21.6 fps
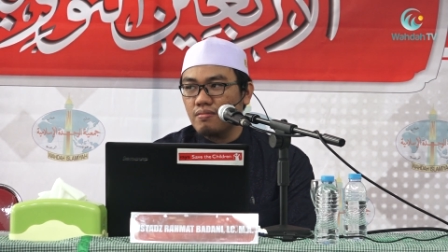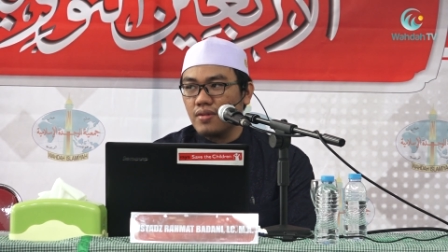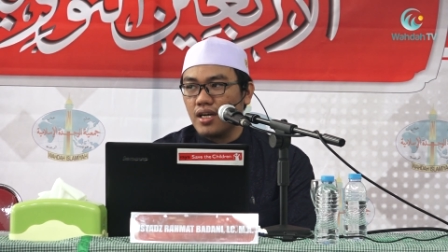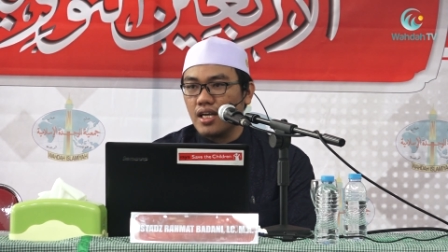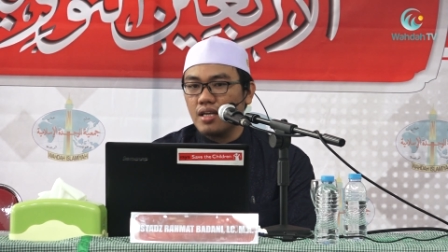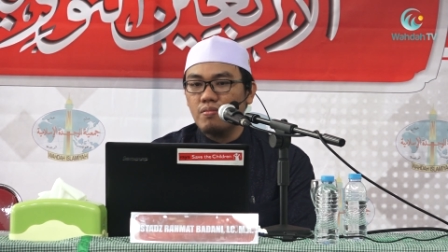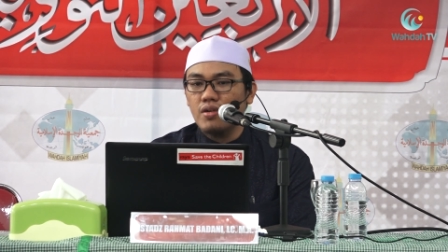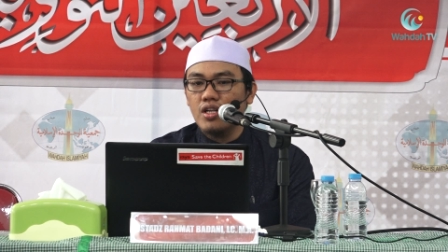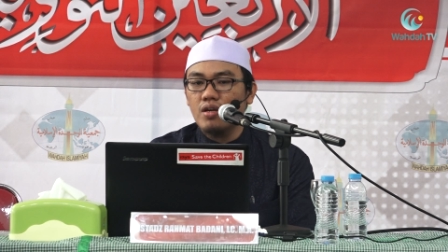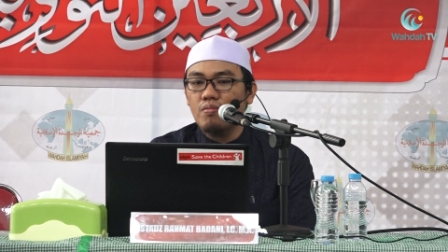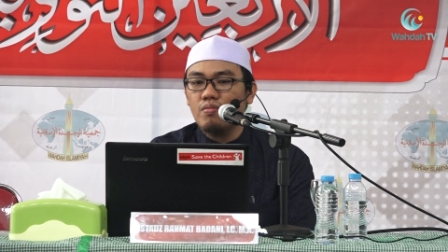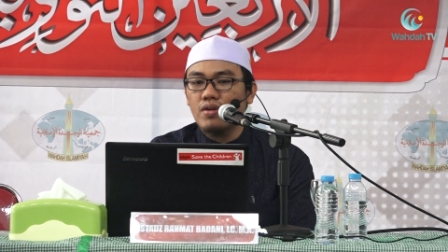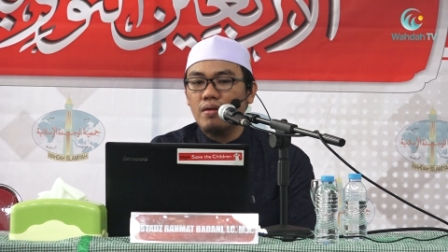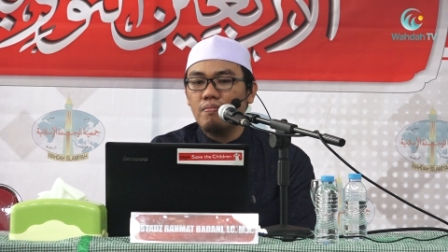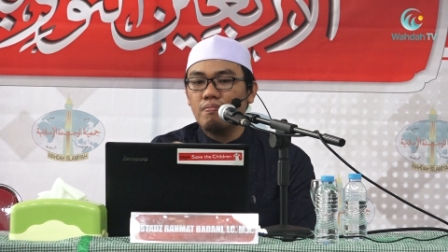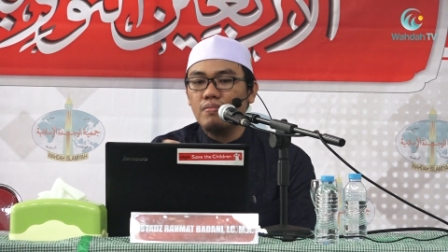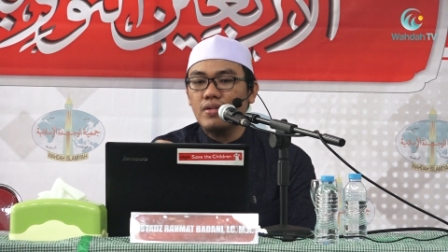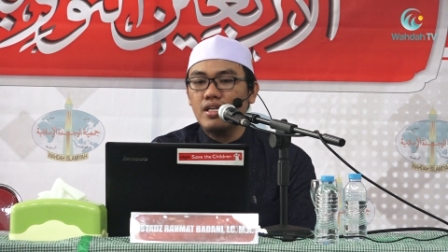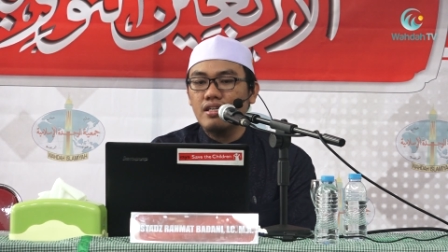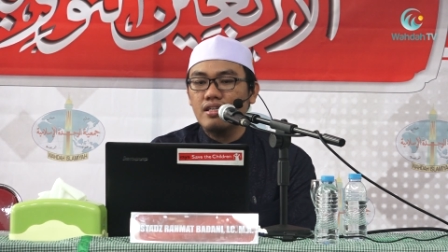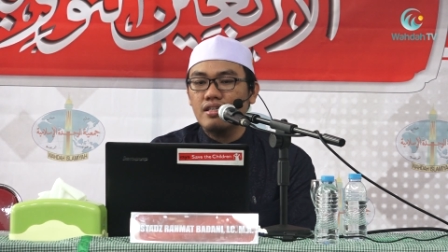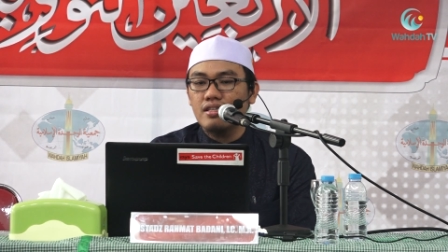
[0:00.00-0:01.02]
Makanya beliau
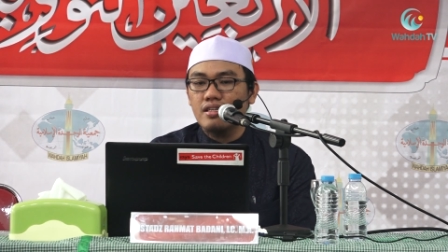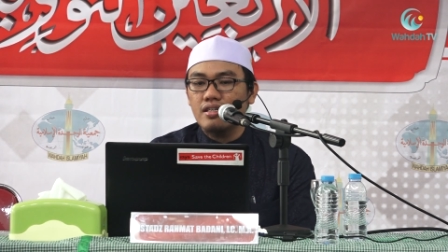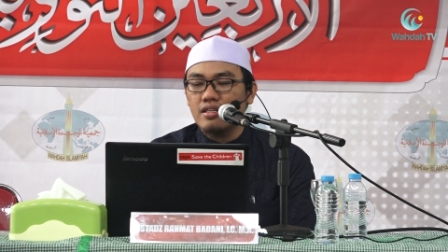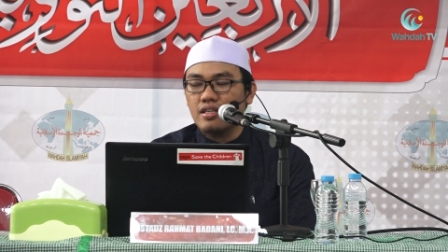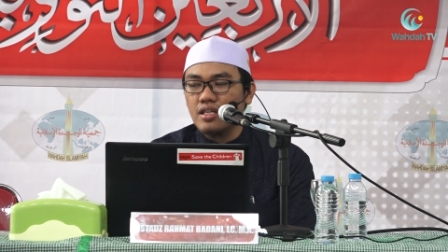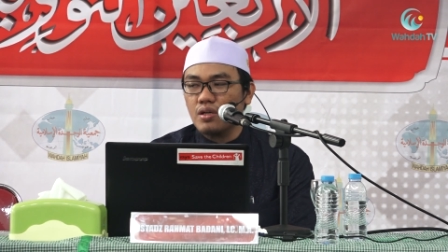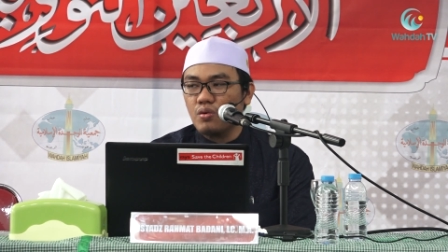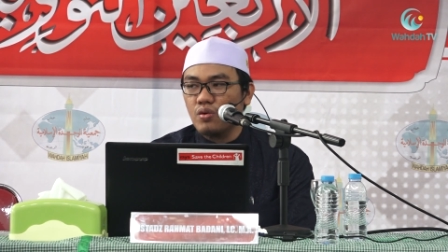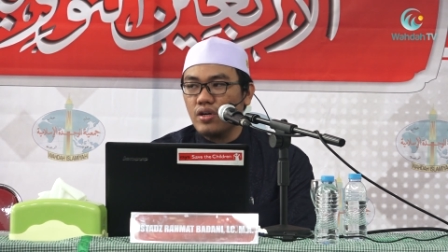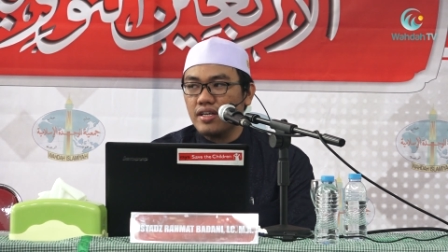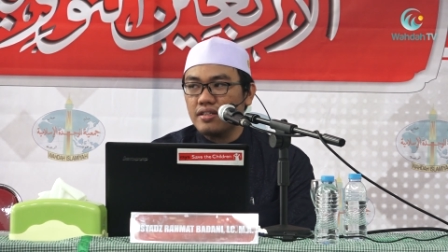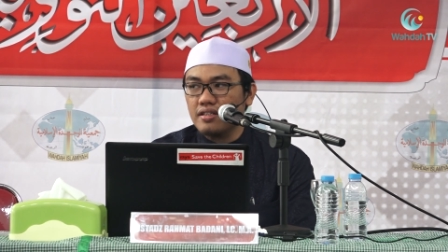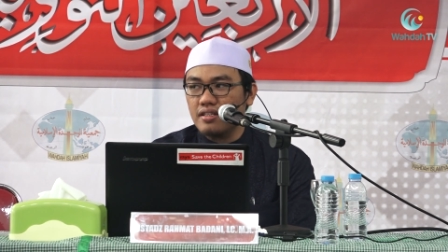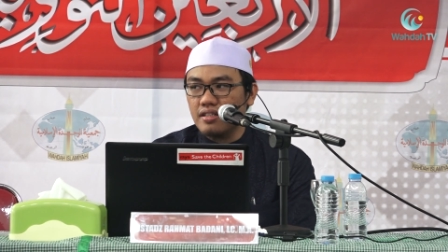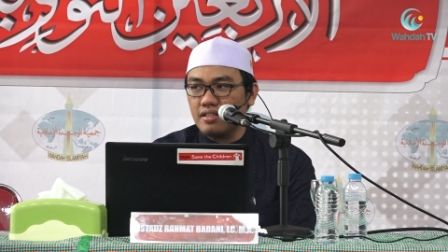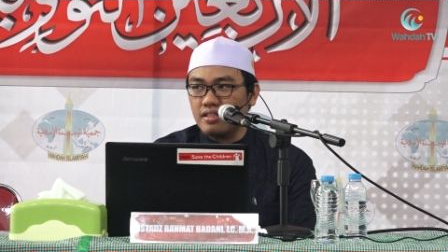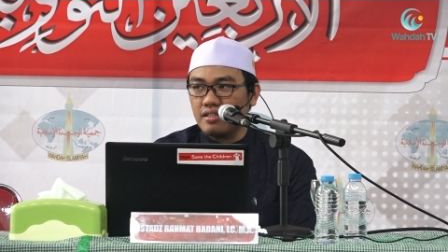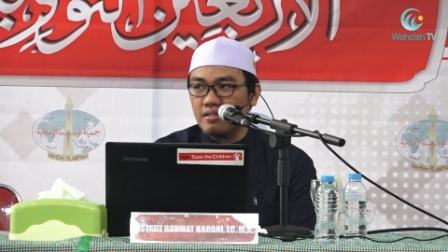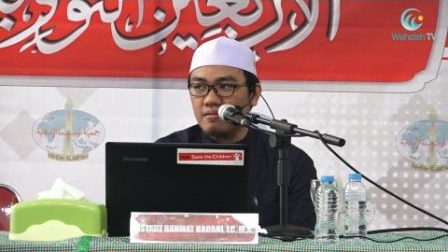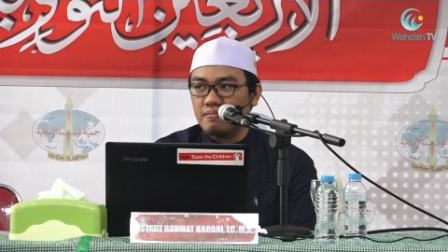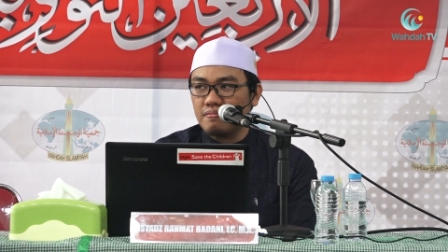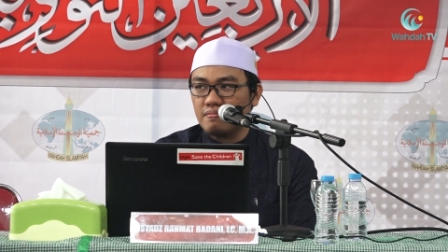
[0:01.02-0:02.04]
mengambil riwayat
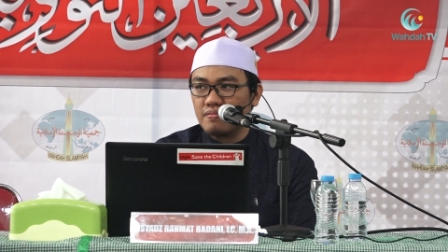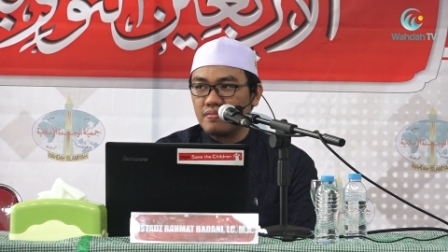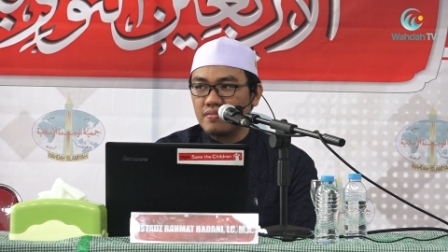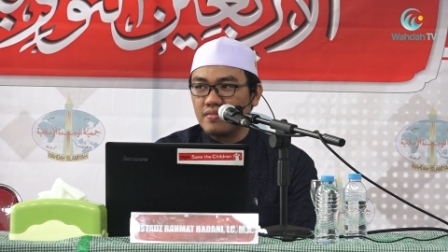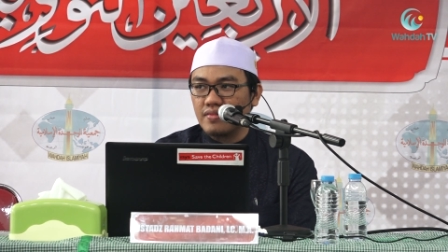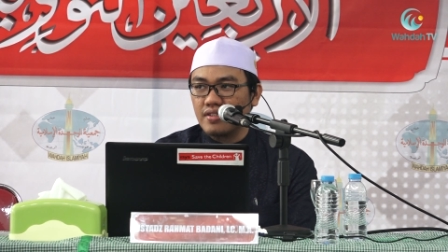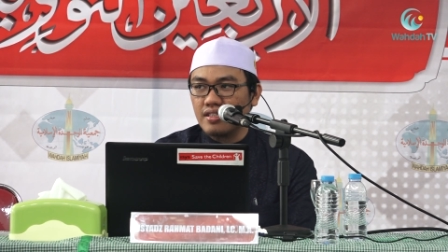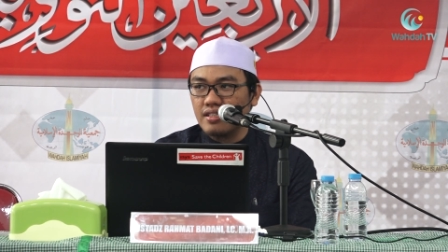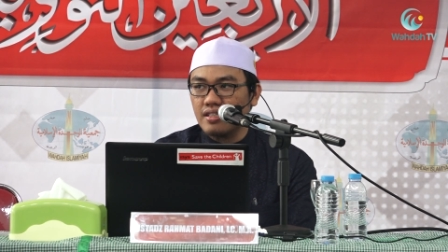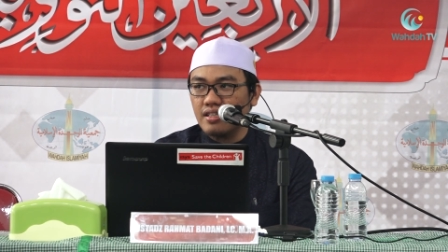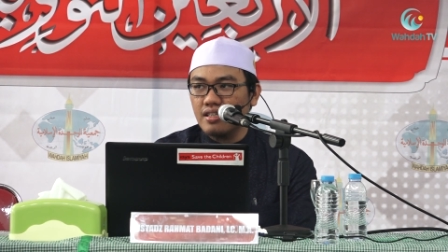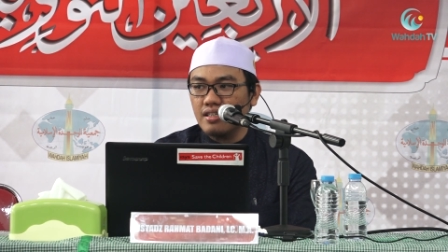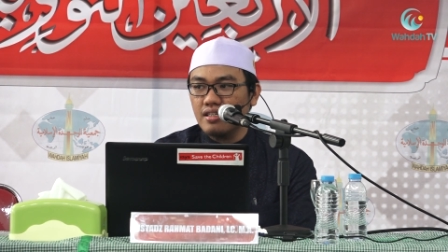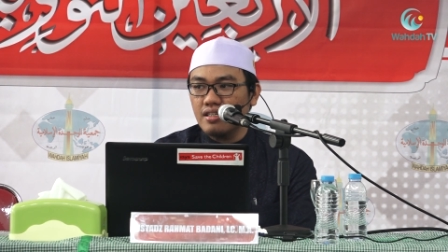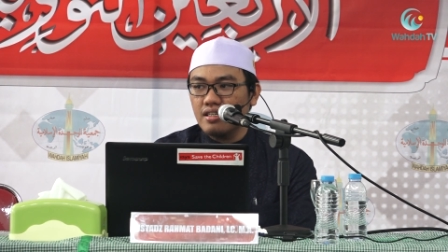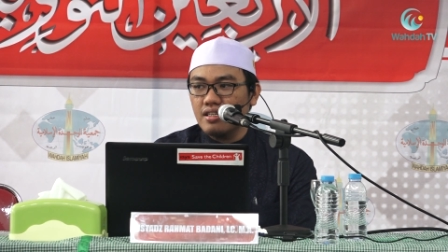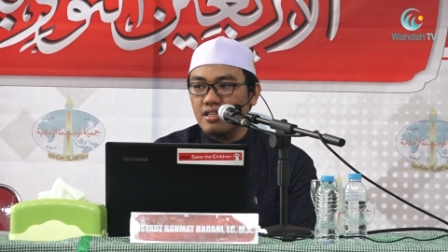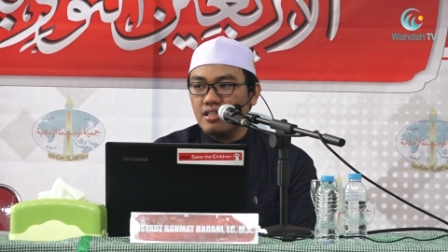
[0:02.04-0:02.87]
ini. Ya.